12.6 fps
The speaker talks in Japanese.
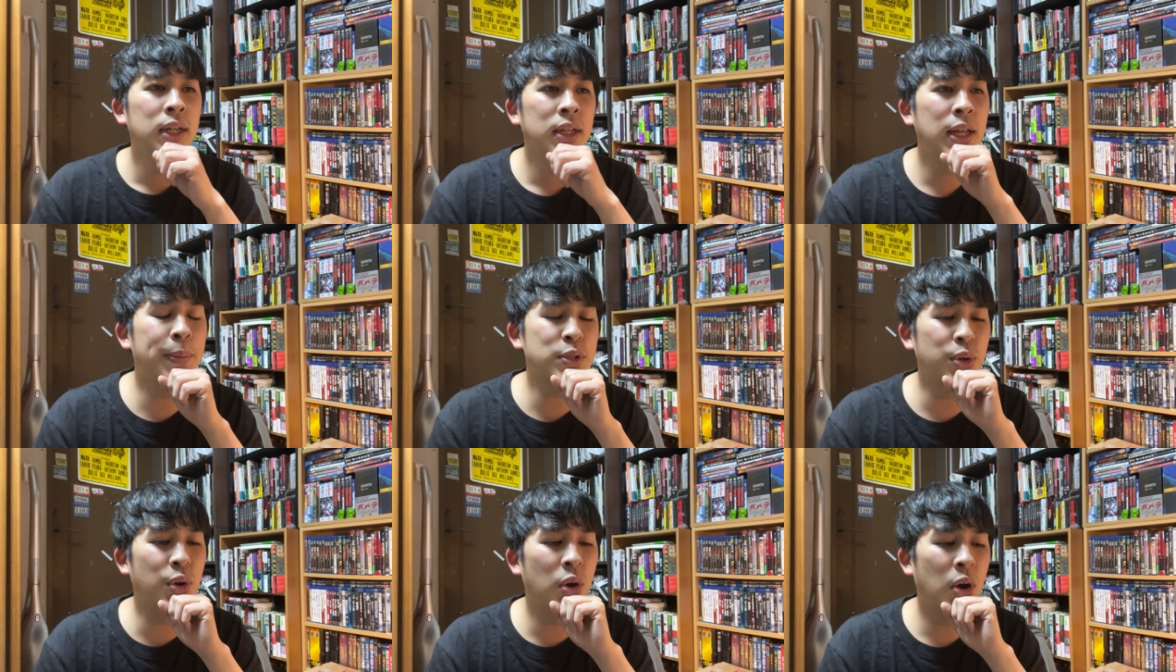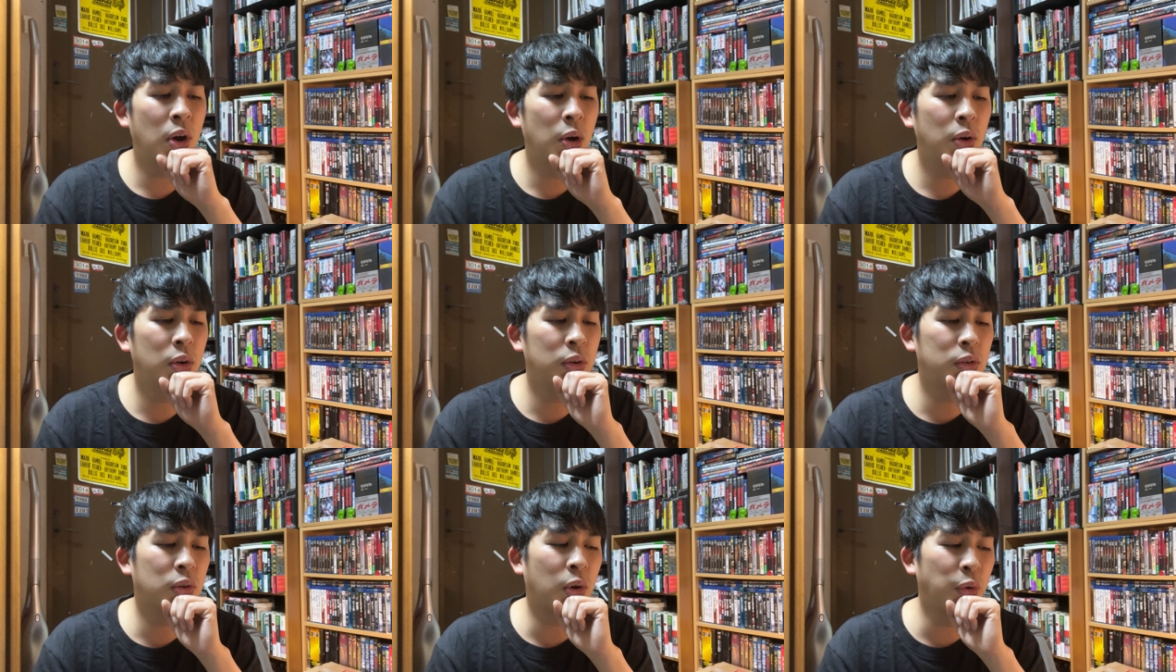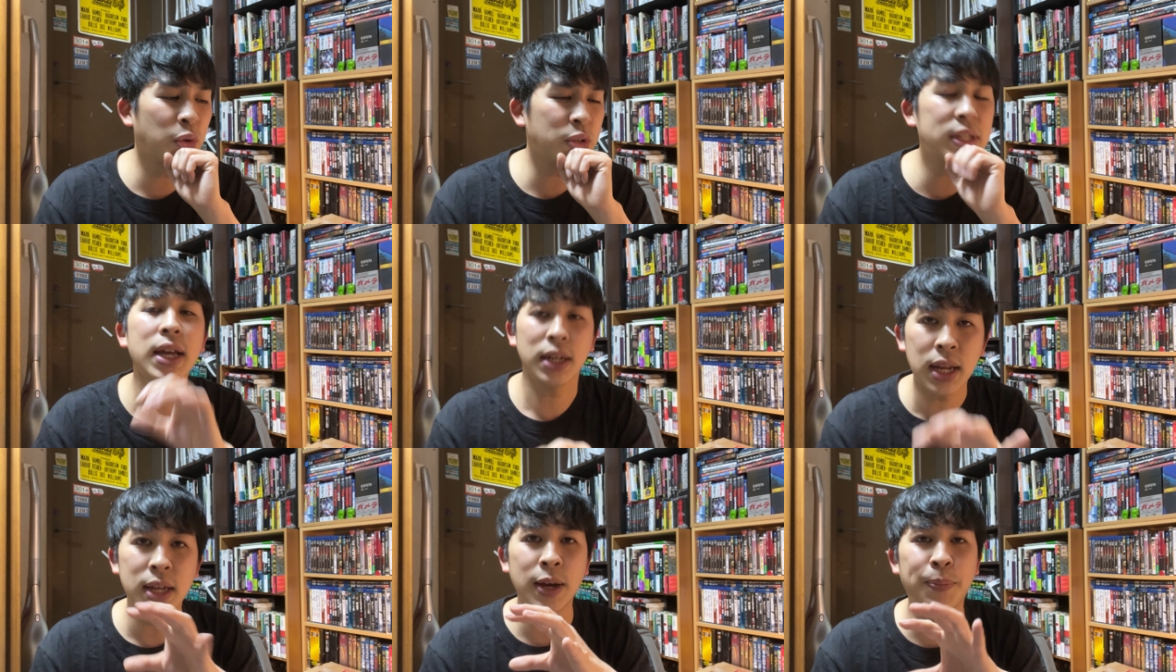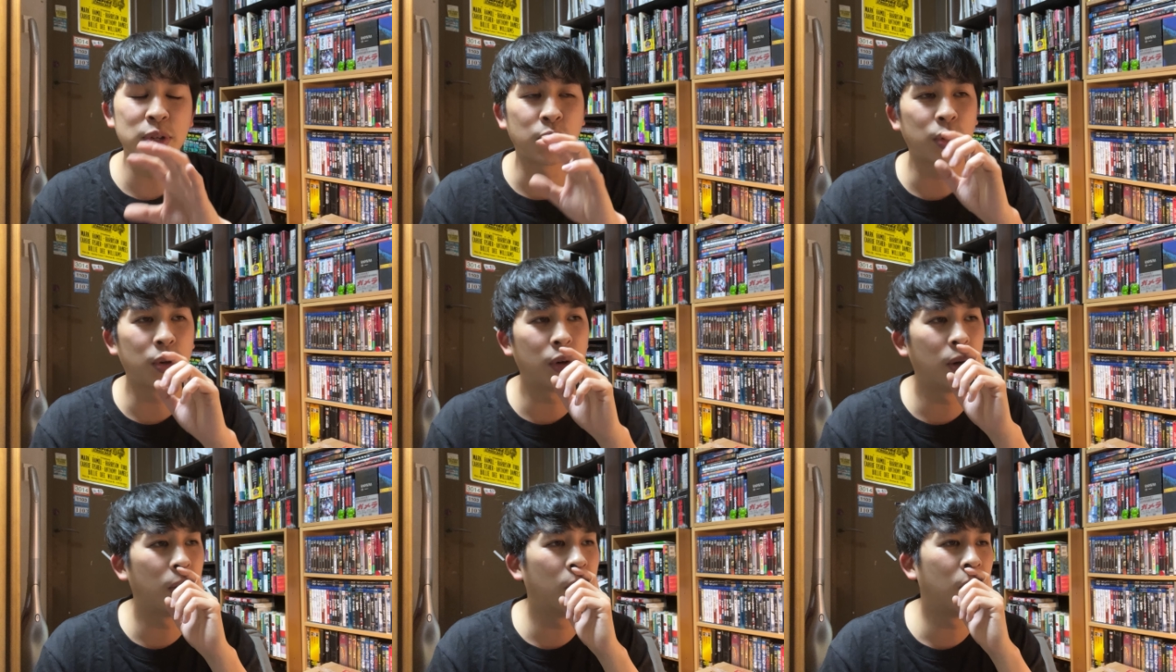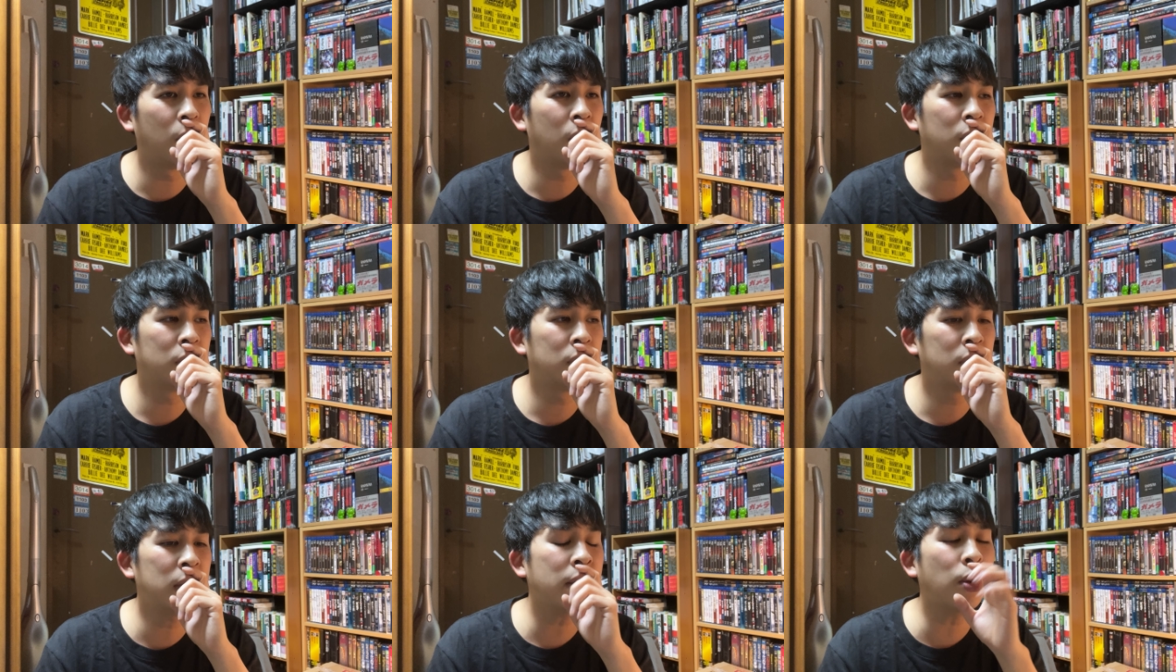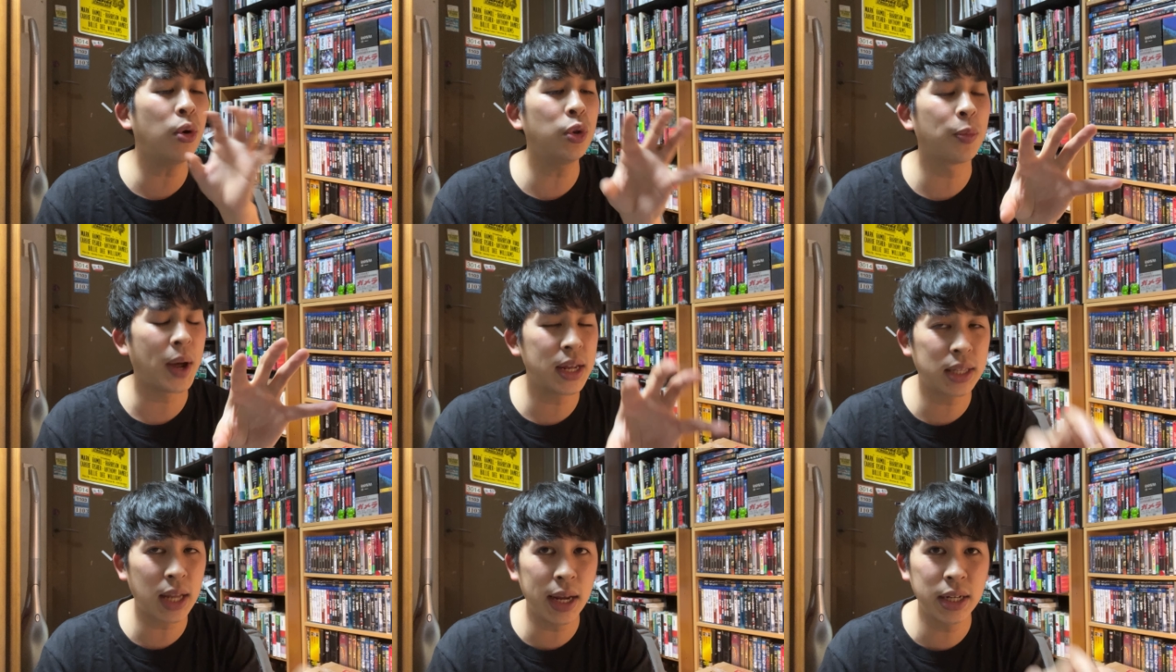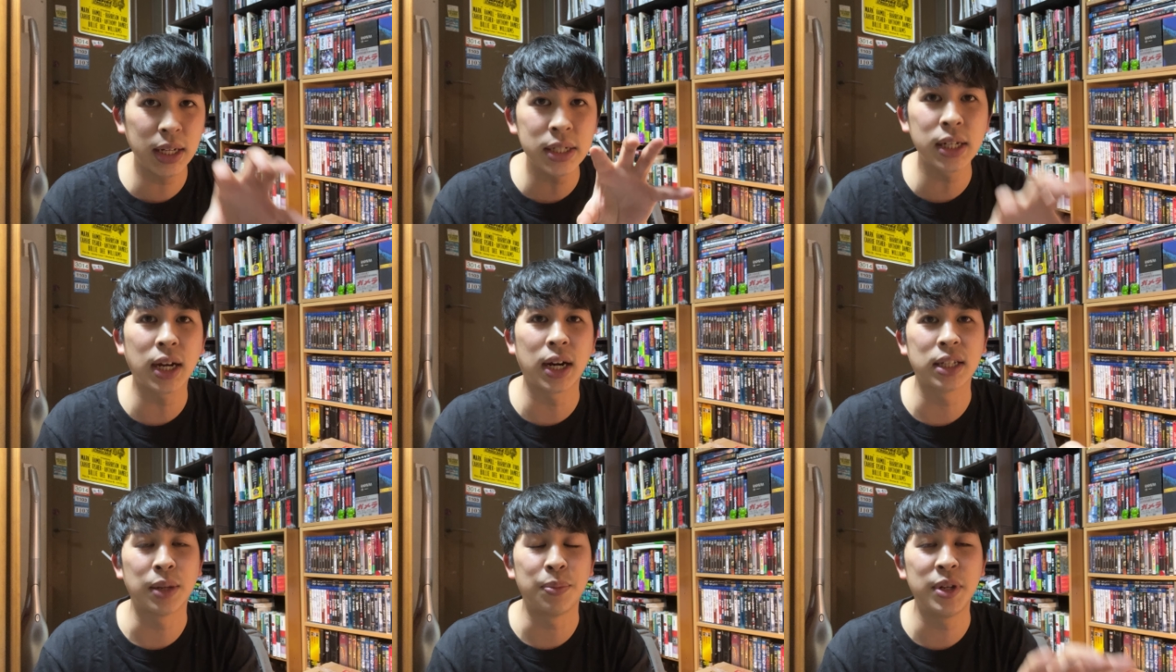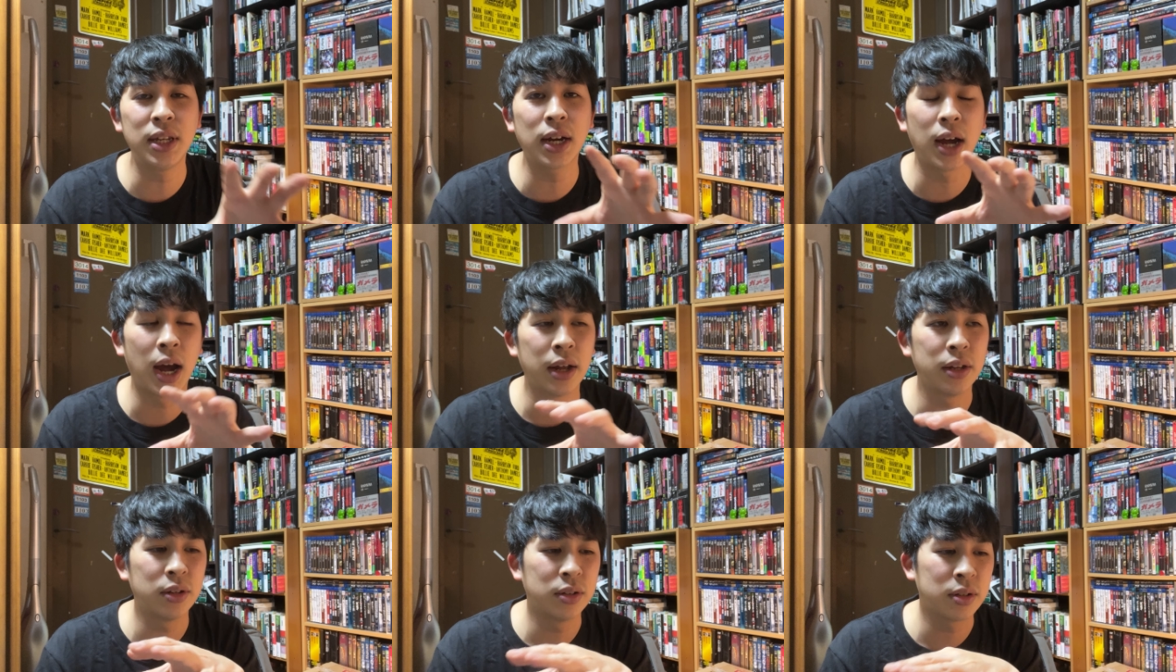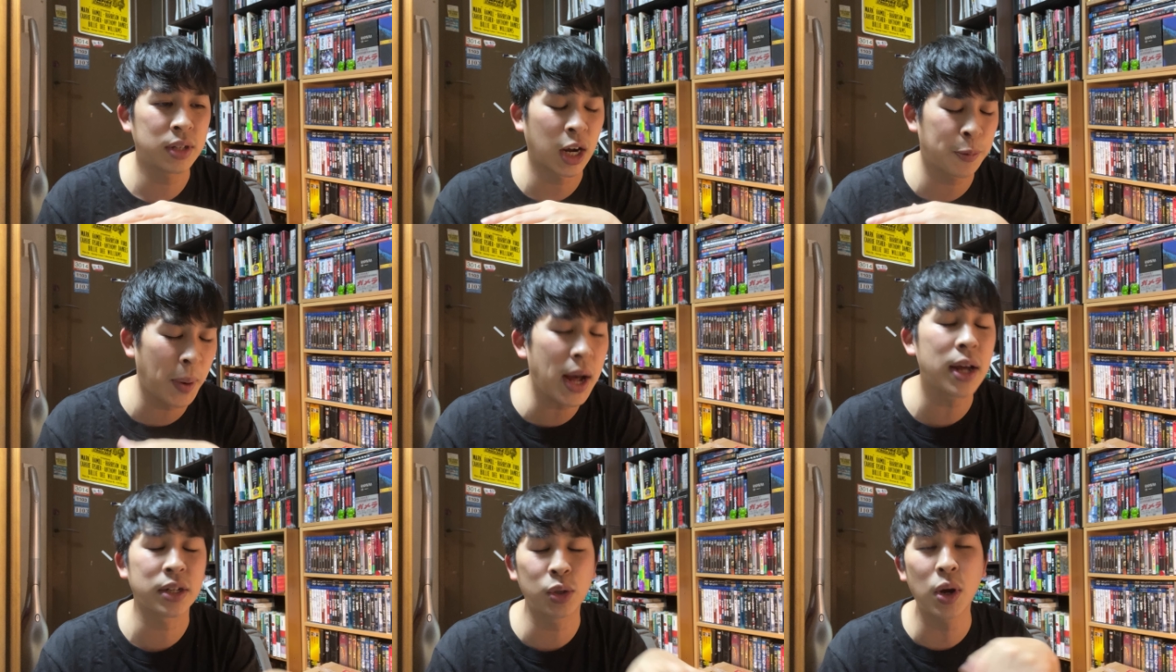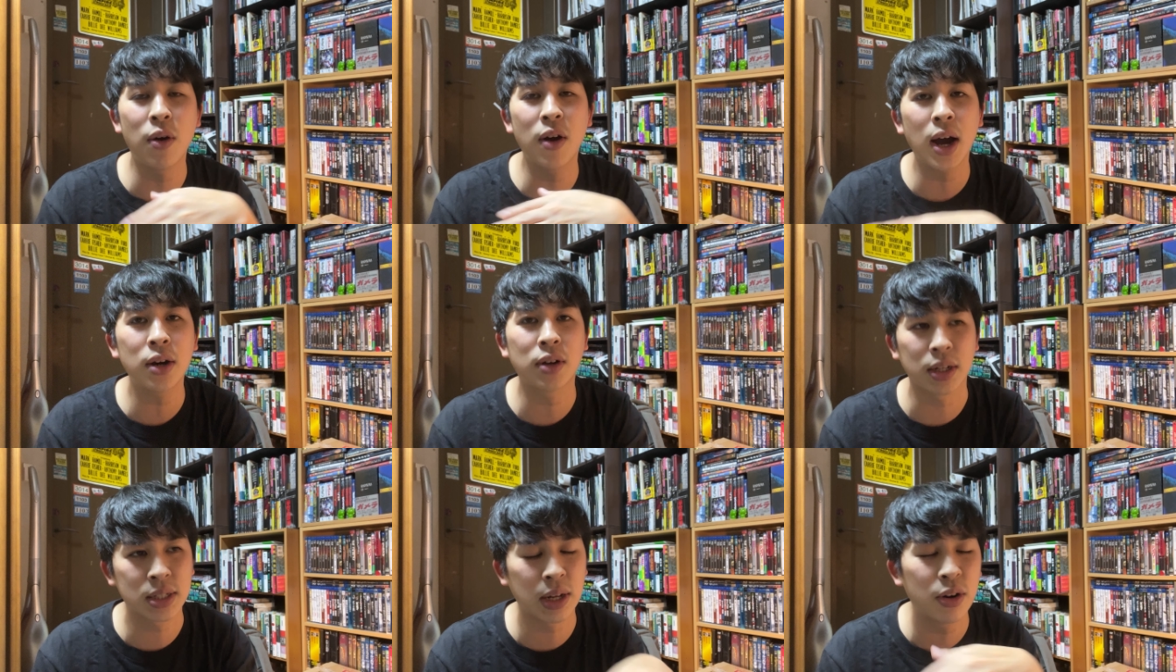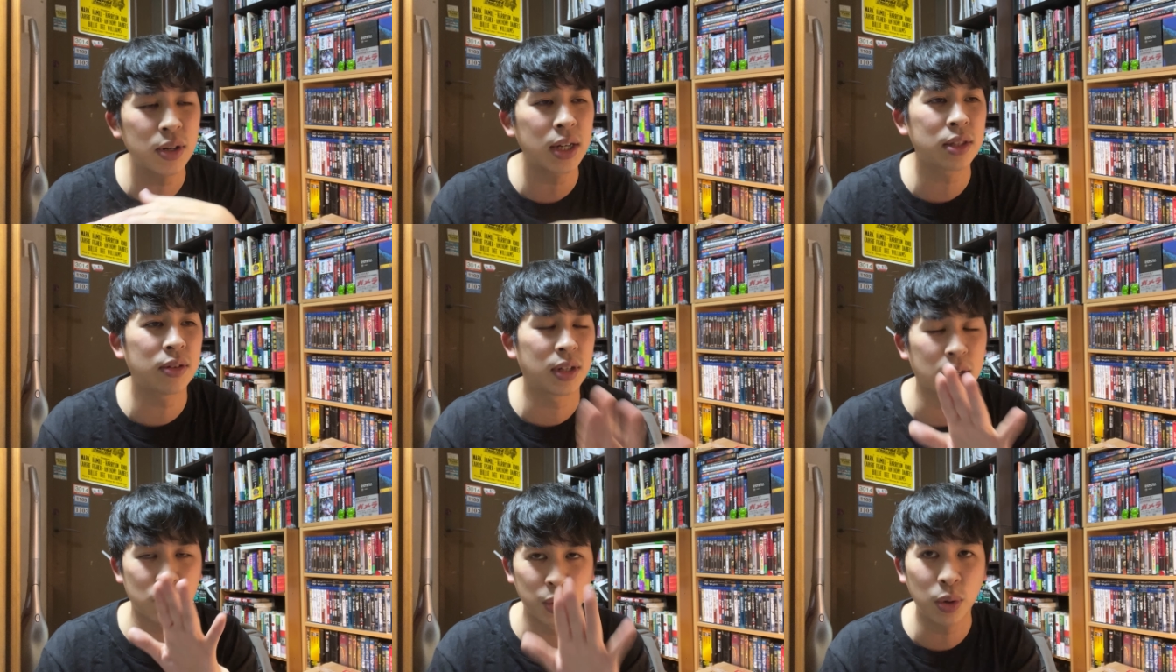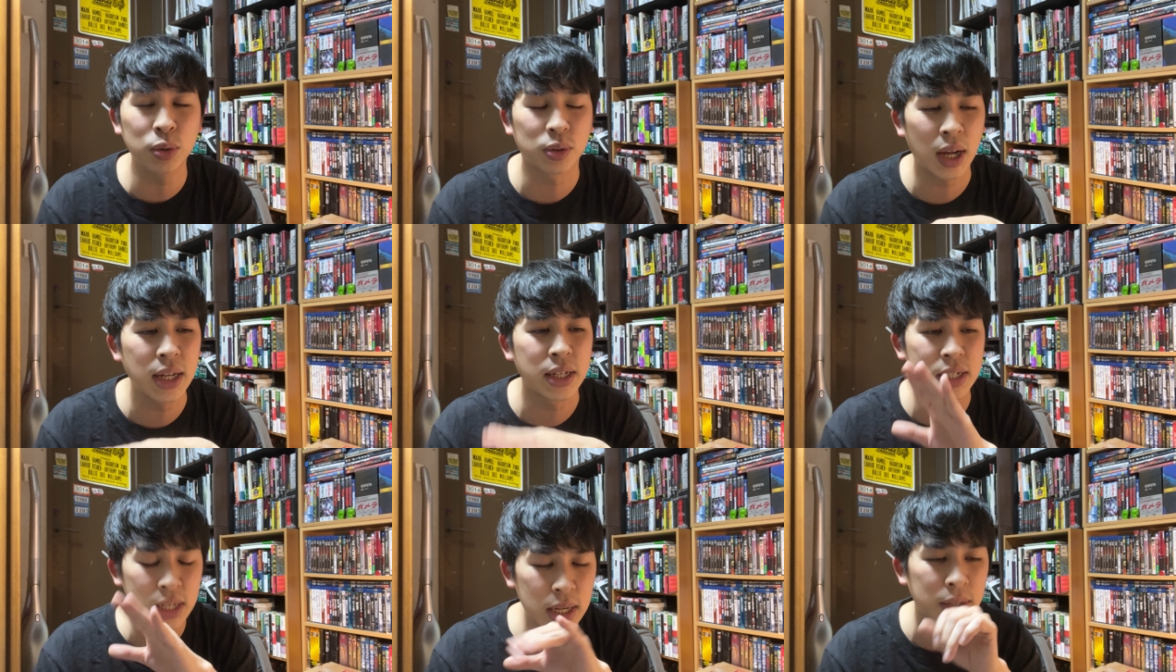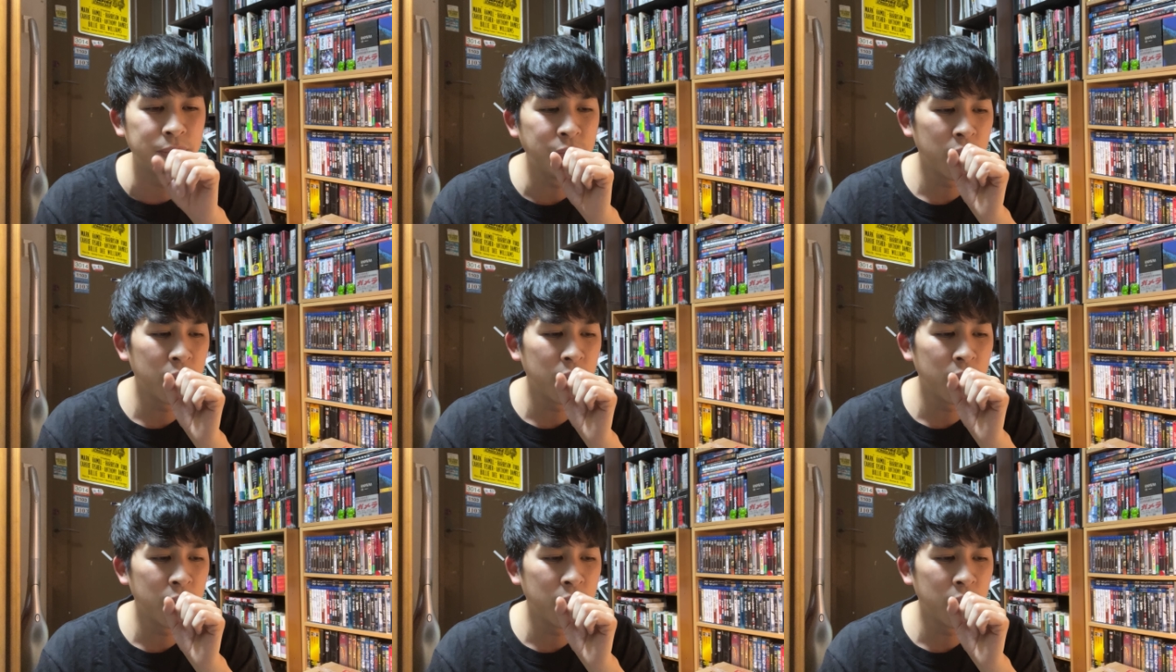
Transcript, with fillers: やっぱその、この時代ね、やっぱその、一個の媒体に出したからってみんなが100%人がわかるか伝わるかって言われたらそんなことないし、